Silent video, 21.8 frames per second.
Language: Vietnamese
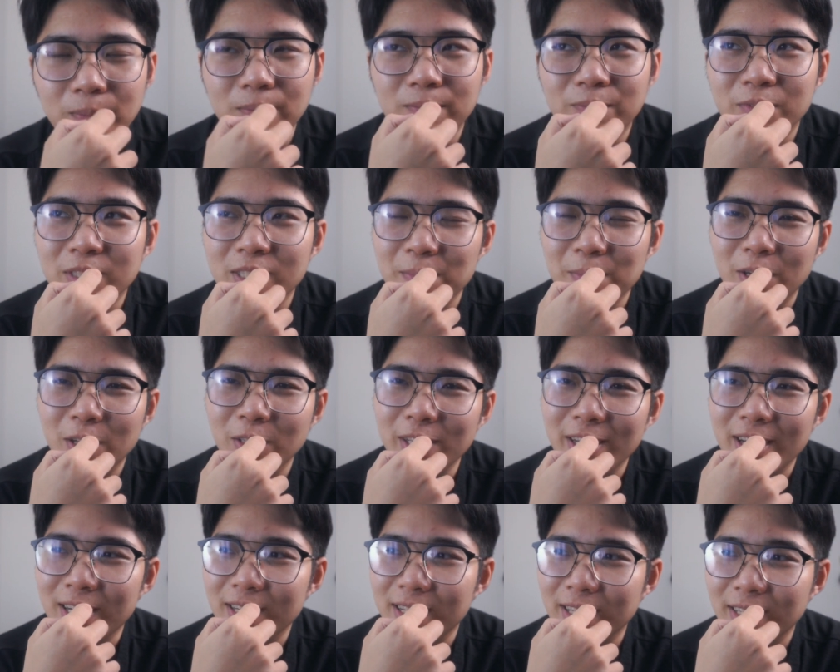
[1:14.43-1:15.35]
sao mà nói
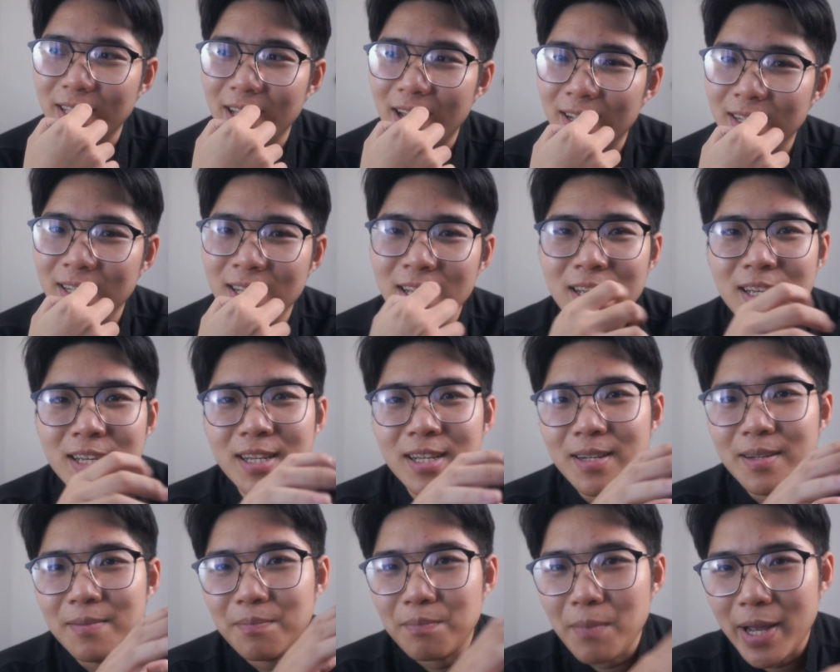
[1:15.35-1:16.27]
tiếng anh gì ta
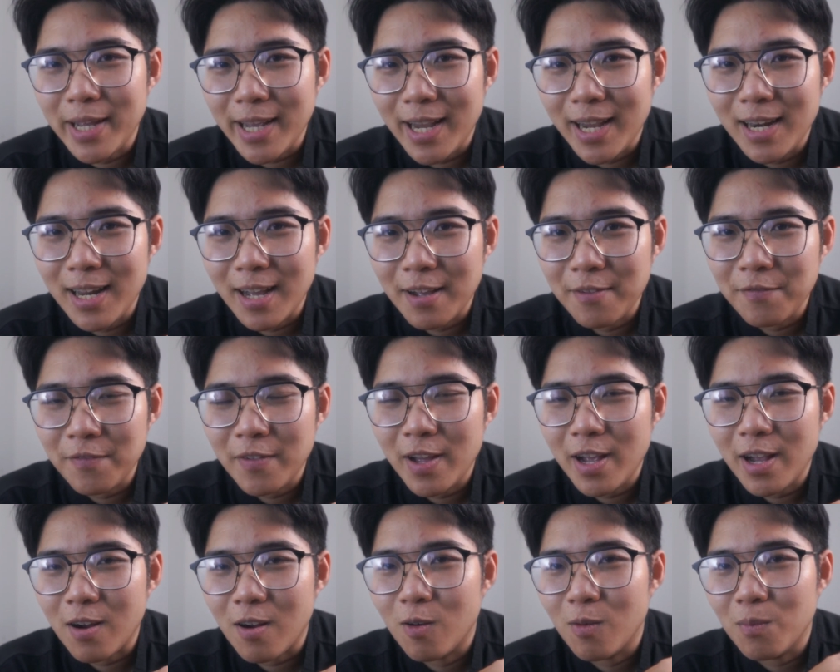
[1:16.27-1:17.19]
ban ngày là cà
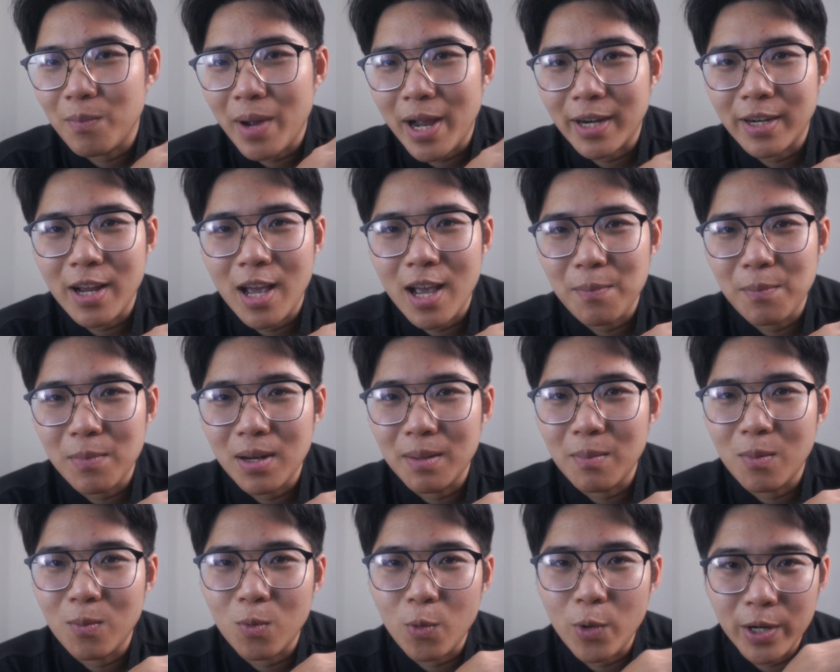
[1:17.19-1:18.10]
phê còn ban đêm là
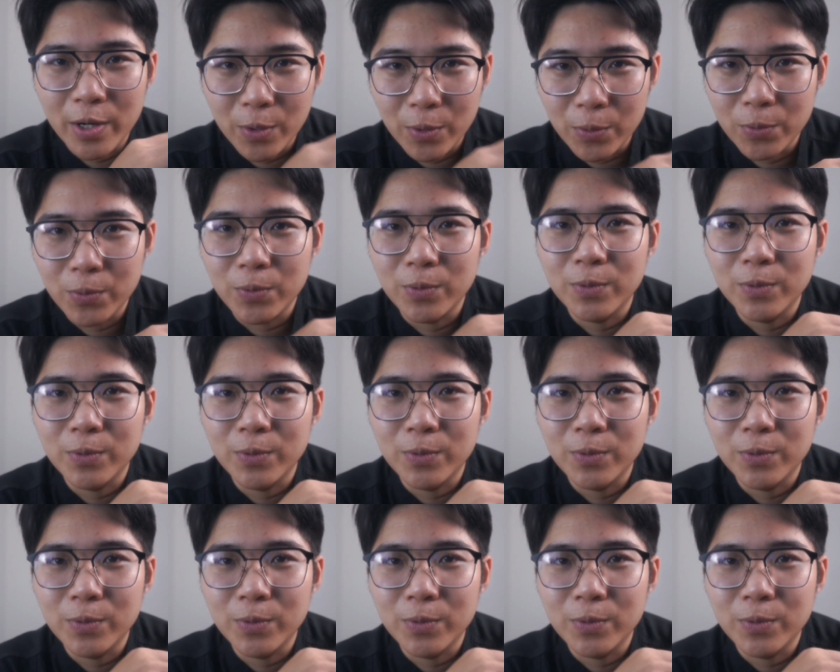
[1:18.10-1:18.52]
một quầy rượu